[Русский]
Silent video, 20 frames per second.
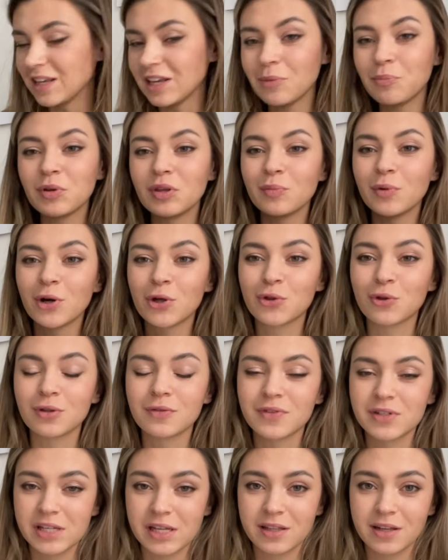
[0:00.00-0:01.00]
Я понимаю, что тот
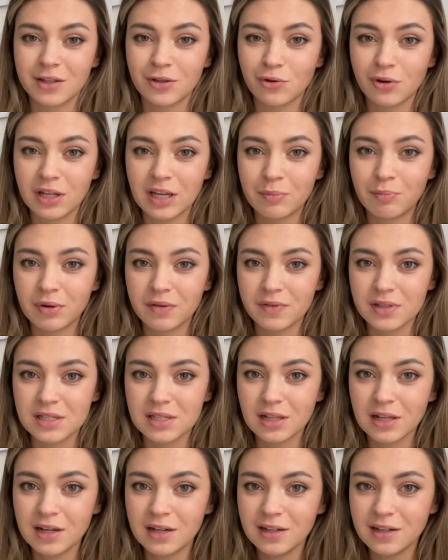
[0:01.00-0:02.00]
фасад, который я
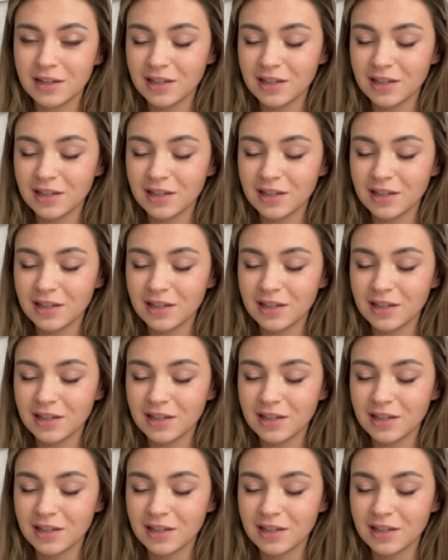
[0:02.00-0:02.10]
привезла,